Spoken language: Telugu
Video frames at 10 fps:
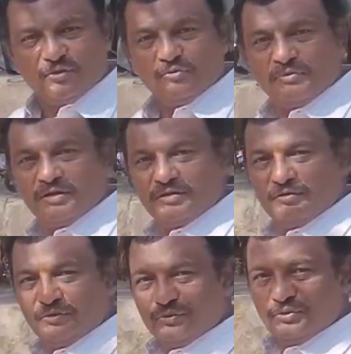మీకు
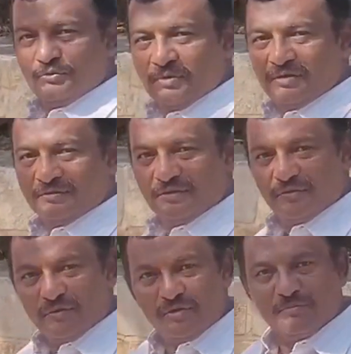ఏదో ఒకటి
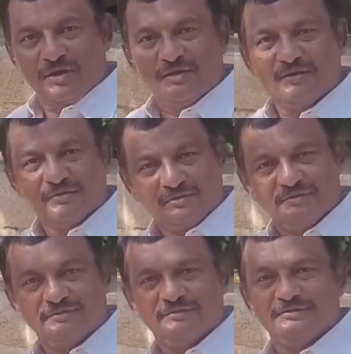అనిపించాక
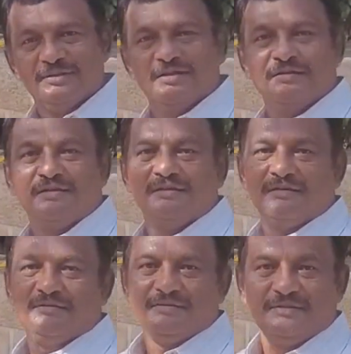మిగిలింది
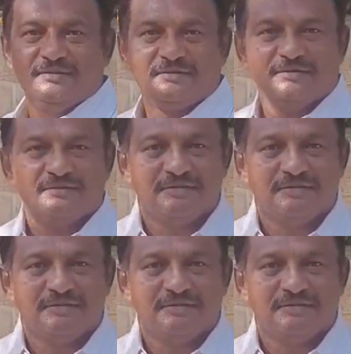వినండి